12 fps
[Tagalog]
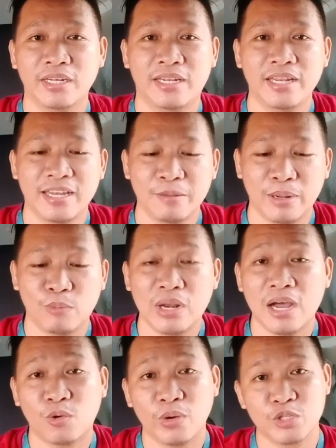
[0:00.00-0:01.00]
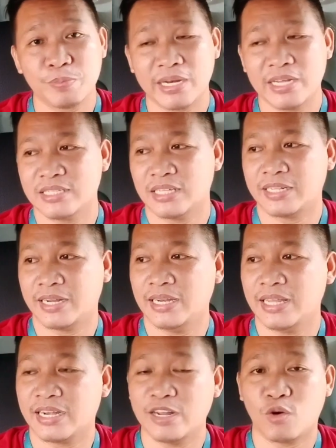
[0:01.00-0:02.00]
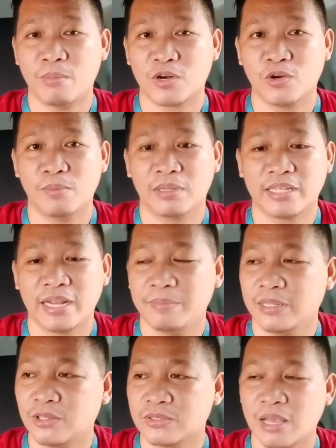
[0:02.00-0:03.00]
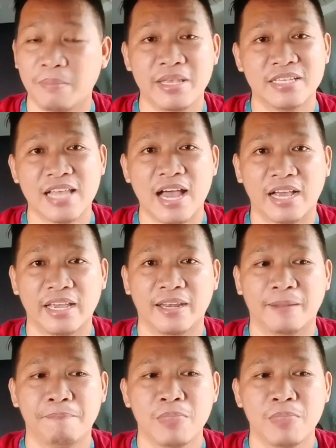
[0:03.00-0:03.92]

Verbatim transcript: hindi naman, wala akong experience oh, sa trailer. Hindi no. ako marunong mag-drive nito. Sabi niya sa akin,